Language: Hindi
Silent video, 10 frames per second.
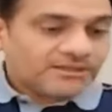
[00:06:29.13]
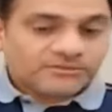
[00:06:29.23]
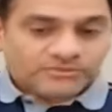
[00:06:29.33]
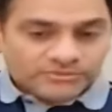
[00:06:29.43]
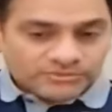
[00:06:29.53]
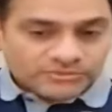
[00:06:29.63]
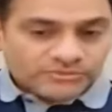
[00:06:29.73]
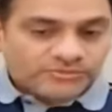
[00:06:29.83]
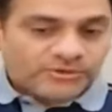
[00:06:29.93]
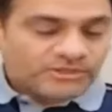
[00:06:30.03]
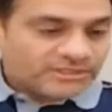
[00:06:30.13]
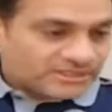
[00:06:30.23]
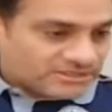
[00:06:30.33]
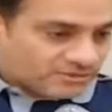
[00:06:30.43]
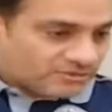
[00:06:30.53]
तो जो बहुत
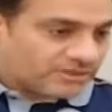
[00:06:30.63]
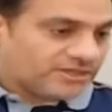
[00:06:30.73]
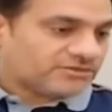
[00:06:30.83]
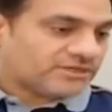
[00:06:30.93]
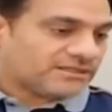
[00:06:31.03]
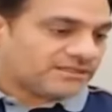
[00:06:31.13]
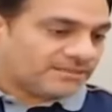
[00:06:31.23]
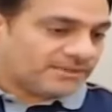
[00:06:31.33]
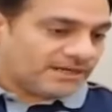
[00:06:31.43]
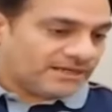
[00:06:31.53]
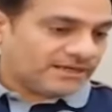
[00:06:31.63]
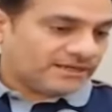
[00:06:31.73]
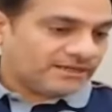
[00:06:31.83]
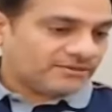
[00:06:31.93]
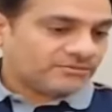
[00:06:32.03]
एजेड लोग हैं जो यात्रा में आ रहे
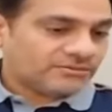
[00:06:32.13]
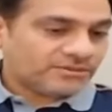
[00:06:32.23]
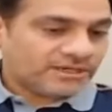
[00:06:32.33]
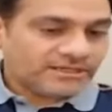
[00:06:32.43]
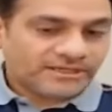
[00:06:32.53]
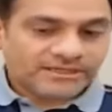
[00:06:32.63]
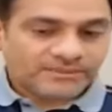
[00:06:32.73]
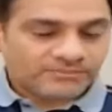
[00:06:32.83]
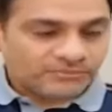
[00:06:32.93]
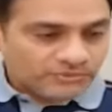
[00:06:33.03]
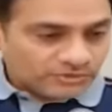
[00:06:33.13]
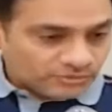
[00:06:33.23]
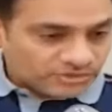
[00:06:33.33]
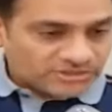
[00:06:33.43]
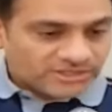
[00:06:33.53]
हैं उनको कहीं ना कहीं हम पूरी
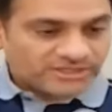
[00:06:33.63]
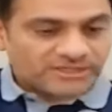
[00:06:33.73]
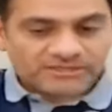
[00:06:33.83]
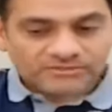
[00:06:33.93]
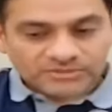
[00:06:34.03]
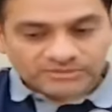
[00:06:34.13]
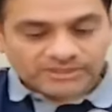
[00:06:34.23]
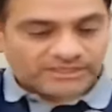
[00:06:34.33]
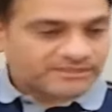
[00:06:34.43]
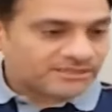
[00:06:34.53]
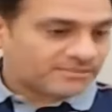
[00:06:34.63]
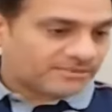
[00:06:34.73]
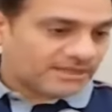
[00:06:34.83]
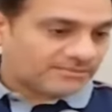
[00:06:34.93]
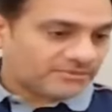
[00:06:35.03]
कोशिश कर रहे हैं कि उनको हेल्थ चेकअप
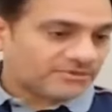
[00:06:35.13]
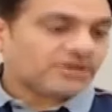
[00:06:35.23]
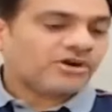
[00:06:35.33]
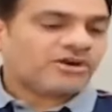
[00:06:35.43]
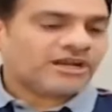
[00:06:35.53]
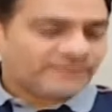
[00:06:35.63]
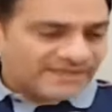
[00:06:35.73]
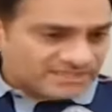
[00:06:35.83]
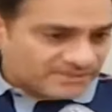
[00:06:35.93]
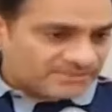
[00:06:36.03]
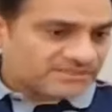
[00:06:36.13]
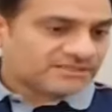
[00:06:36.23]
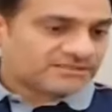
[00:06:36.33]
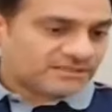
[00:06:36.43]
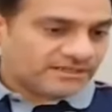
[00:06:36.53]
कैम्प और एडवाइजरी भी
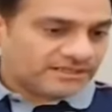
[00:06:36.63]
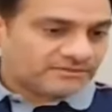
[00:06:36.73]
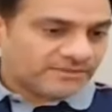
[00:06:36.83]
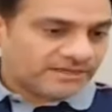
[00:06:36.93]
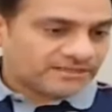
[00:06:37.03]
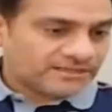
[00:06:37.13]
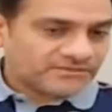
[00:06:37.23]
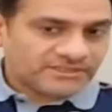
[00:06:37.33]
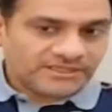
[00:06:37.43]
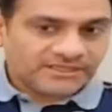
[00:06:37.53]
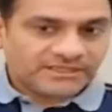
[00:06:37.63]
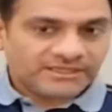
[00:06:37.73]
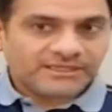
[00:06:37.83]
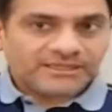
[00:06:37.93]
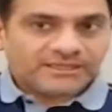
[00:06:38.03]
हेल्थ विभाग की तरफ से दी गई है
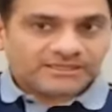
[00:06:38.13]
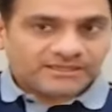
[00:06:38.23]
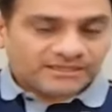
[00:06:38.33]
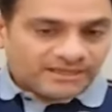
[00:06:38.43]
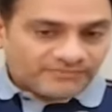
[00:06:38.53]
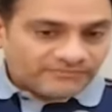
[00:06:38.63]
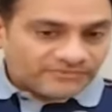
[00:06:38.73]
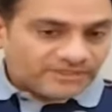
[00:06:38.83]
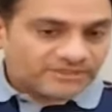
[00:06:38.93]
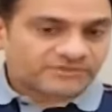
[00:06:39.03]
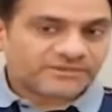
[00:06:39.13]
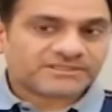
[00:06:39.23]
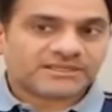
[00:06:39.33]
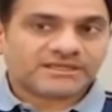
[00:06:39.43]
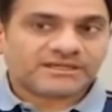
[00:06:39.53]
कि अगर आप
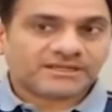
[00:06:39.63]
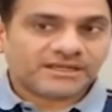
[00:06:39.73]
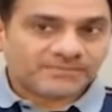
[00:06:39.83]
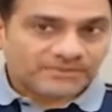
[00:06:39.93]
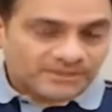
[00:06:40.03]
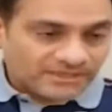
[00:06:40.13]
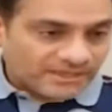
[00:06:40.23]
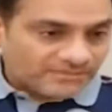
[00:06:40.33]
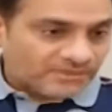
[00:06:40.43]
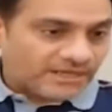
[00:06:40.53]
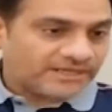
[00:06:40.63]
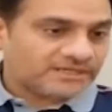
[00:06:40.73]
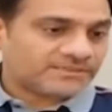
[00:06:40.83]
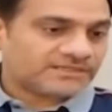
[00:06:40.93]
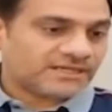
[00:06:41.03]
अस्वस्थ हैं अगर आप अगर आप हाइट
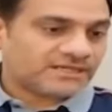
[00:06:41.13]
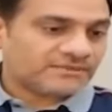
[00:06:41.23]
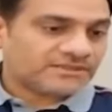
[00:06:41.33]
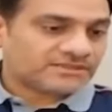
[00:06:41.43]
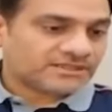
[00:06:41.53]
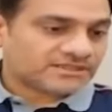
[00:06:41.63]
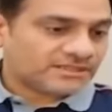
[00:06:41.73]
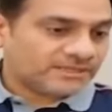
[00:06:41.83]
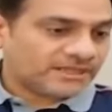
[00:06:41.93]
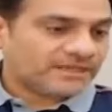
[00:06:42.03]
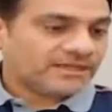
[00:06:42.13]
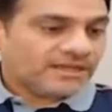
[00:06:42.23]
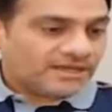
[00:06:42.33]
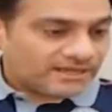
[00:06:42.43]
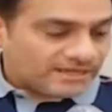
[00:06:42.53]
पे जाने में असक्षम हैं
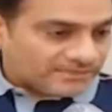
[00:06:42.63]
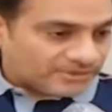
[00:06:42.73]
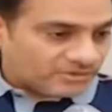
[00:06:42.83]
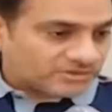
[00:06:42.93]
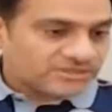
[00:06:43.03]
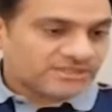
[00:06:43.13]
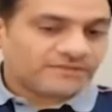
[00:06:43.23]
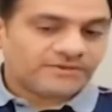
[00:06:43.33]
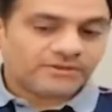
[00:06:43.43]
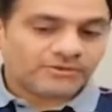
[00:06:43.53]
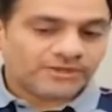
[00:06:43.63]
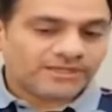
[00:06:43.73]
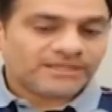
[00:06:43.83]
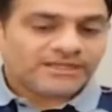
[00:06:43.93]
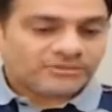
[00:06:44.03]
अगर आपकी ऑक्सीजन लेवल लो है
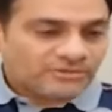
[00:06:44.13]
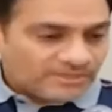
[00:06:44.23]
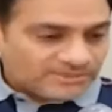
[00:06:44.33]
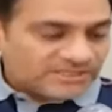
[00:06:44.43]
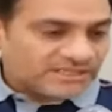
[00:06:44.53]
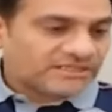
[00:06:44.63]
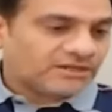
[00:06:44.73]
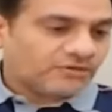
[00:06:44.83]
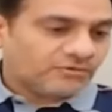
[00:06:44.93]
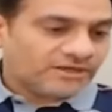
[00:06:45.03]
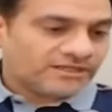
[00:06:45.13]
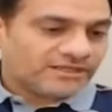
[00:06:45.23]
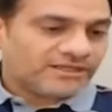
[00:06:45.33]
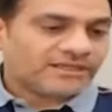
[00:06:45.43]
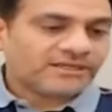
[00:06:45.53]
तो आप इस यात्रा का अवॉइड
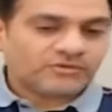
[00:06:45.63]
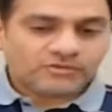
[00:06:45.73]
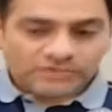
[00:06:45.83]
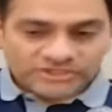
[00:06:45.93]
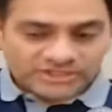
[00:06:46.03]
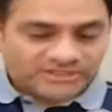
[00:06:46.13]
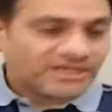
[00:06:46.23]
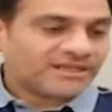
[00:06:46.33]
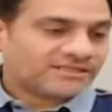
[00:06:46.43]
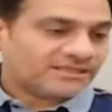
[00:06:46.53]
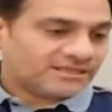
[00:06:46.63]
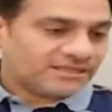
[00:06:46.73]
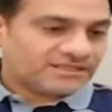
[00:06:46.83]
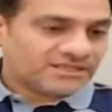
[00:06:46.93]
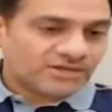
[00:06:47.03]
करिए लेकिन लोगों की श्रद्धा इतनी है
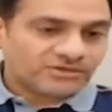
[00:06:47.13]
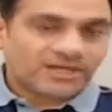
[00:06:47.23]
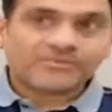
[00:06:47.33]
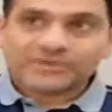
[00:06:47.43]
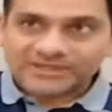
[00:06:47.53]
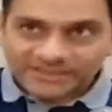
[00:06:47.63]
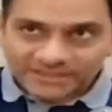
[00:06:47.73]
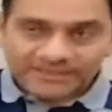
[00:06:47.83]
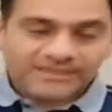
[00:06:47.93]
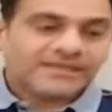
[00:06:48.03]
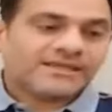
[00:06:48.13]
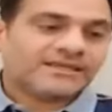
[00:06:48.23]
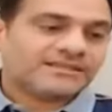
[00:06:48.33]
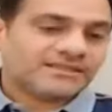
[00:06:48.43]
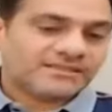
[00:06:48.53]
इन चारों धाम को लेके
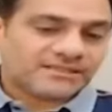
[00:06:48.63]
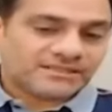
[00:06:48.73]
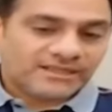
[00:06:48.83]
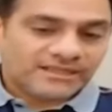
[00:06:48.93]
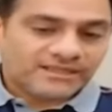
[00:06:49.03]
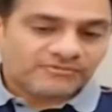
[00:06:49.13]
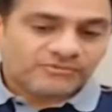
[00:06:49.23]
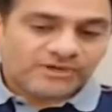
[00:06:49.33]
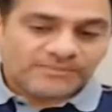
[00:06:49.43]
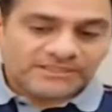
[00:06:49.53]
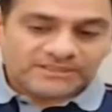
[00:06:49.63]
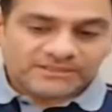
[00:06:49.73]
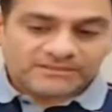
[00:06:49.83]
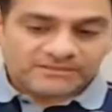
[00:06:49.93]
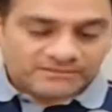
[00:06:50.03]
इतनी सजा है कि वो अभी तक
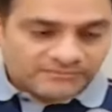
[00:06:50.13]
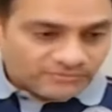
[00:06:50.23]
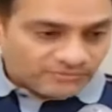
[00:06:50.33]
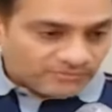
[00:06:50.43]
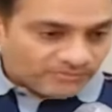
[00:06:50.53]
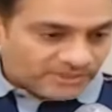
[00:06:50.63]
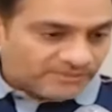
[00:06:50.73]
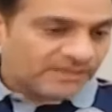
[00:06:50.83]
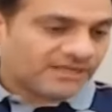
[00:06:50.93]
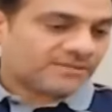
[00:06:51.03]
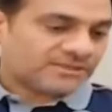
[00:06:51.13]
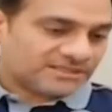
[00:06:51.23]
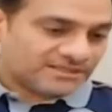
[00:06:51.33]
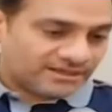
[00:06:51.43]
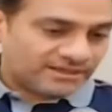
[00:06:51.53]
वो वो फिर भी आना
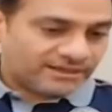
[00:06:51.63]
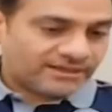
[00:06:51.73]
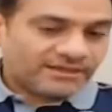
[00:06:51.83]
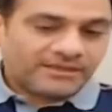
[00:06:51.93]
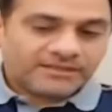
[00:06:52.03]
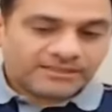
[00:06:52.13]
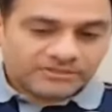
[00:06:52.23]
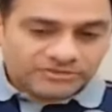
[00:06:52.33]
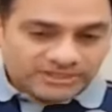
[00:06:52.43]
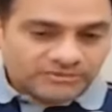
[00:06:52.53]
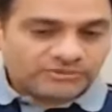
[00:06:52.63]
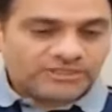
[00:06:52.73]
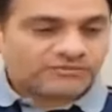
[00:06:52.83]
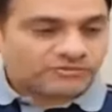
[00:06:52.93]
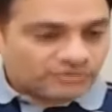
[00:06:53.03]
पसंद कर रहे हैं देखिए जो डेथ हुई
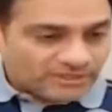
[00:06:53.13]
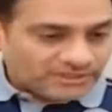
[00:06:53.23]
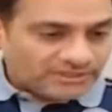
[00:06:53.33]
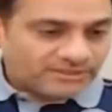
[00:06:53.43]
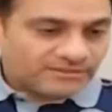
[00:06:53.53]
है वो दुखद है